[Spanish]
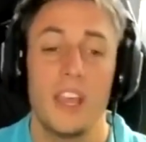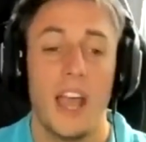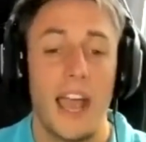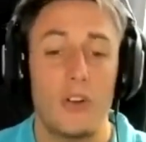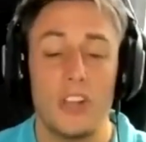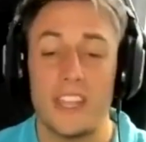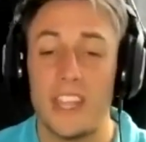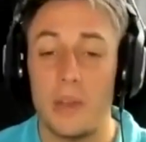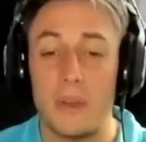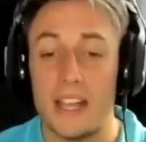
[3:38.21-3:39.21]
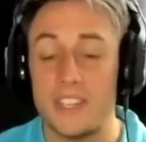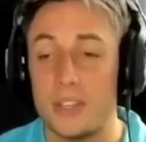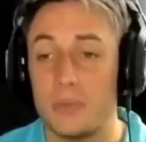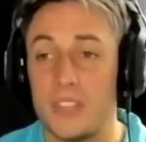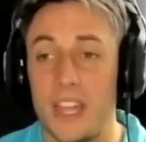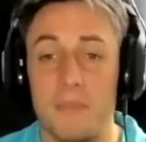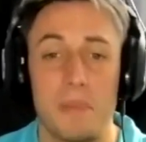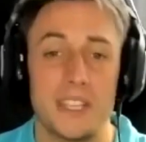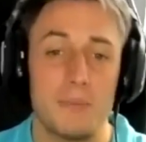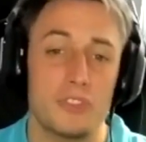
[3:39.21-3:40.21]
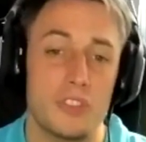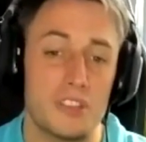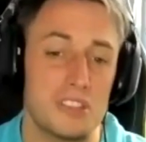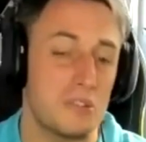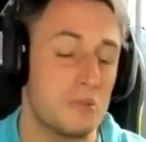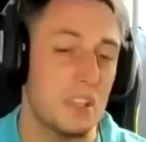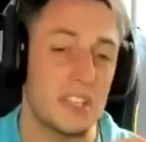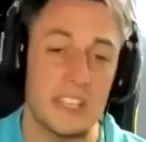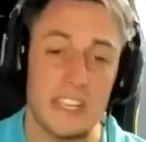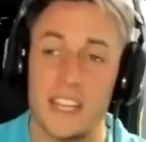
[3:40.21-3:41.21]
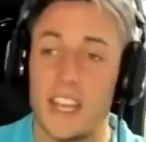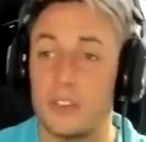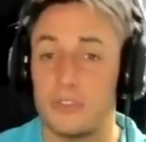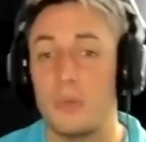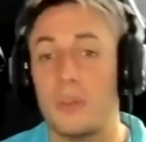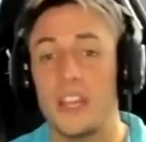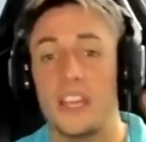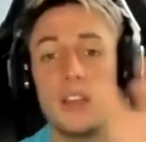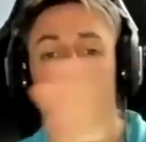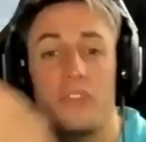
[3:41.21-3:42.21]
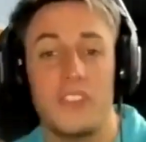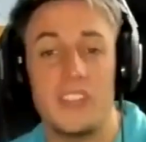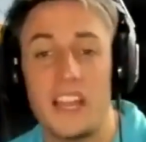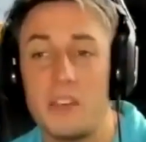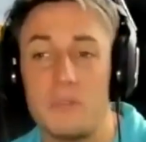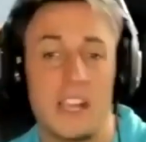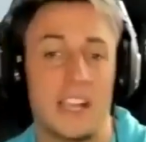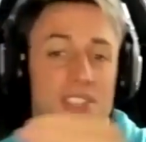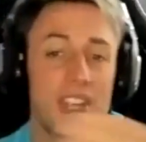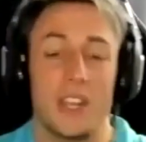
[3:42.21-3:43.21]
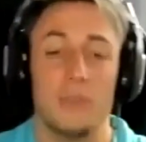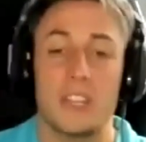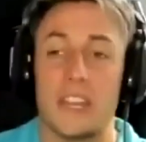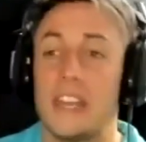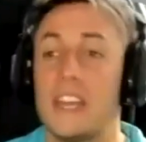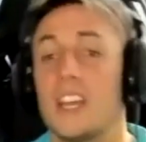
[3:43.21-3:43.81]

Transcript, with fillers: a colegiar en una cancha inundada, empatamos 0 a 0, estudiante gana, nos obliga a ir a una final en una cancha neutra,